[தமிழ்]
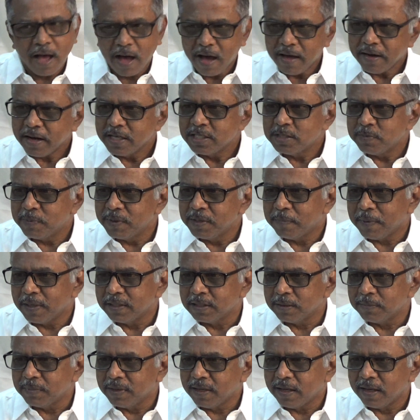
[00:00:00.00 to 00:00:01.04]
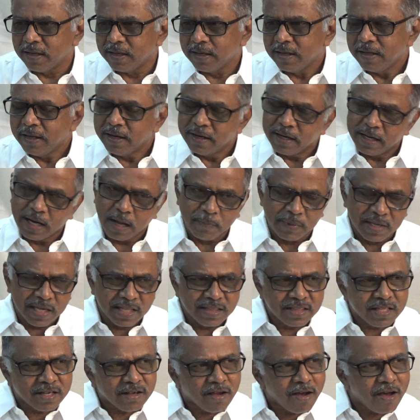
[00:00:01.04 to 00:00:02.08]
ஆராய்ச்சி பண்ணி பார்த்தோம்னா நாம்
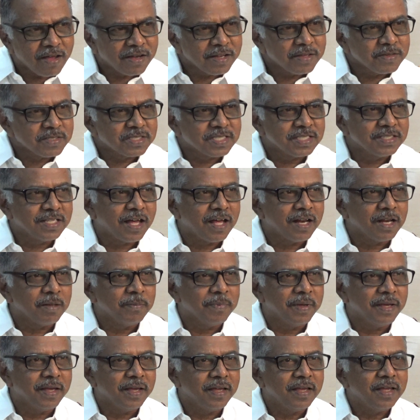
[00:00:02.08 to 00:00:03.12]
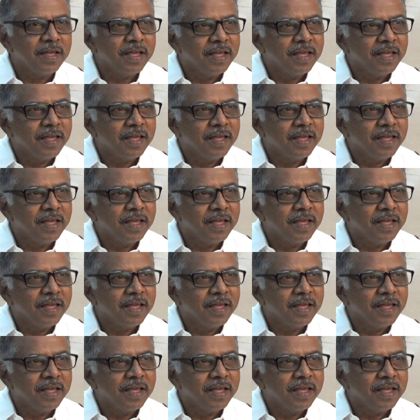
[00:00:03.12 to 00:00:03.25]
எந்த காரியம் செய்தாலுமே